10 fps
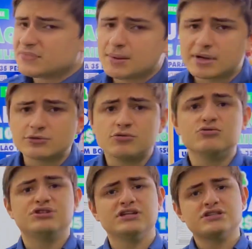Lembrando,
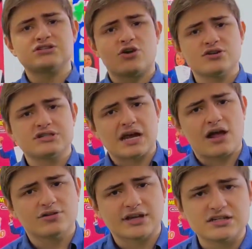o dia de sorte é a
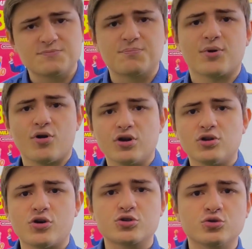altura de
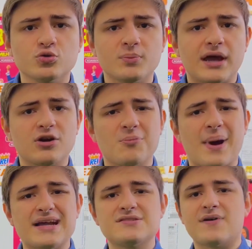prognóstico numérico
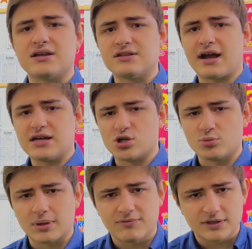mais fácil da Caixa
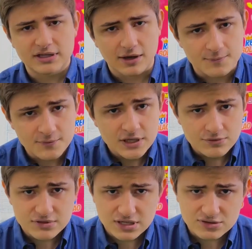Econômica Federal.
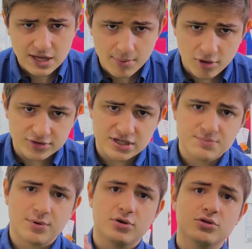Se você não sabe qual é a altura de
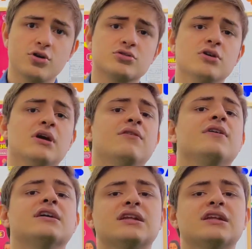prognóstico, fica